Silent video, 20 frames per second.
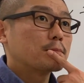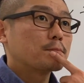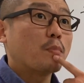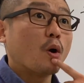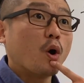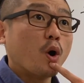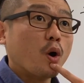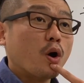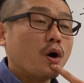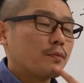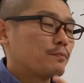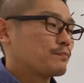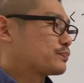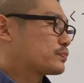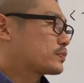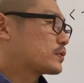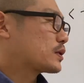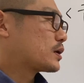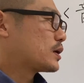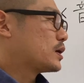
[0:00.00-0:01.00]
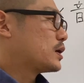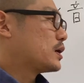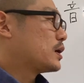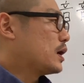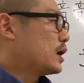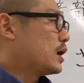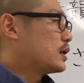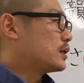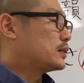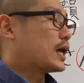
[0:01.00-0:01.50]
歩、
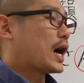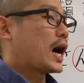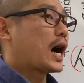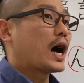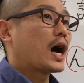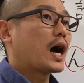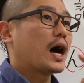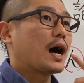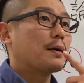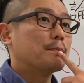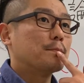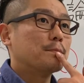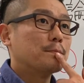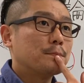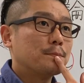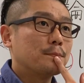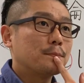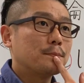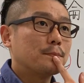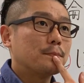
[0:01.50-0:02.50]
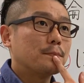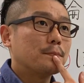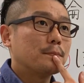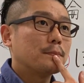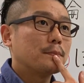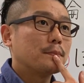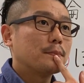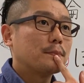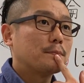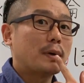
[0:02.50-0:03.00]
なん
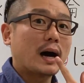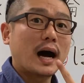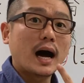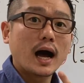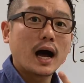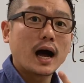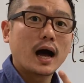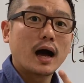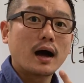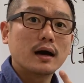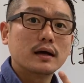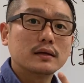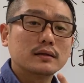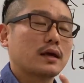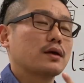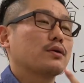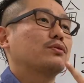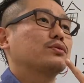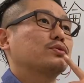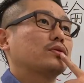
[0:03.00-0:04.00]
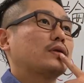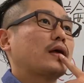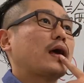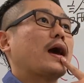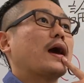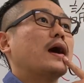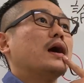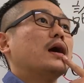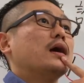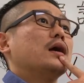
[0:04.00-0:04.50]
ばっていうこと
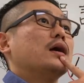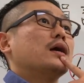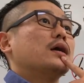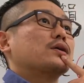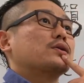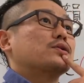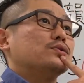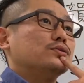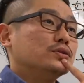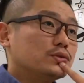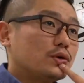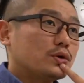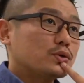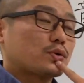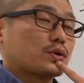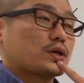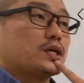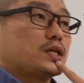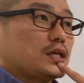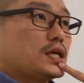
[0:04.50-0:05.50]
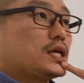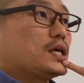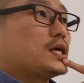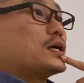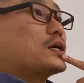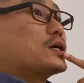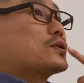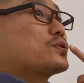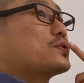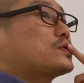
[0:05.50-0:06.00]
で、うの時
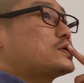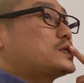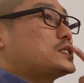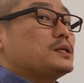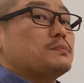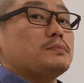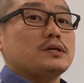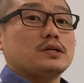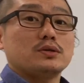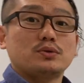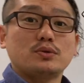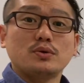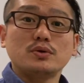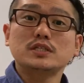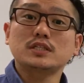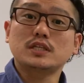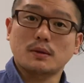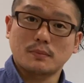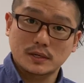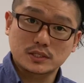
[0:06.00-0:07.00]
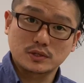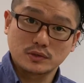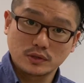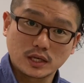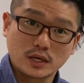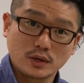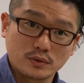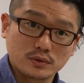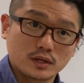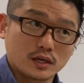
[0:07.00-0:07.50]
に唇閉じてますよね
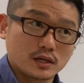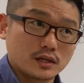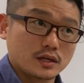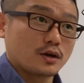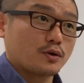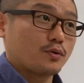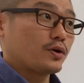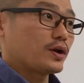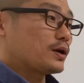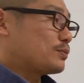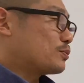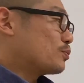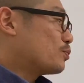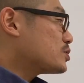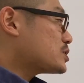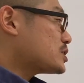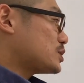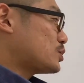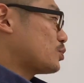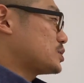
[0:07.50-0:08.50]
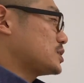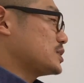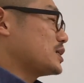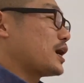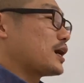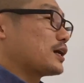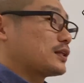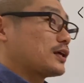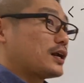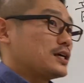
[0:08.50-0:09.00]
基本的に。これもし閉じ
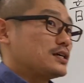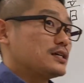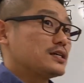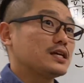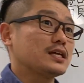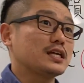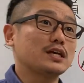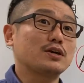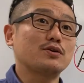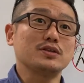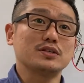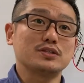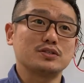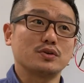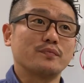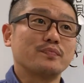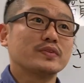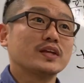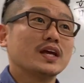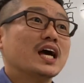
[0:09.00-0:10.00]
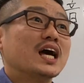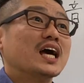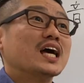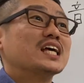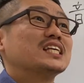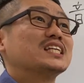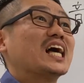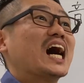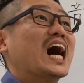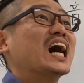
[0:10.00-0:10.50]
なかったら言いにくいんですよ。
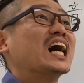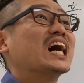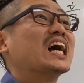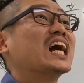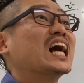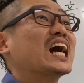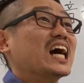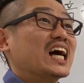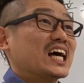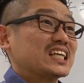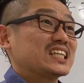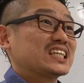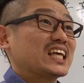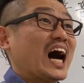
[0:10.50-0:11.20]
散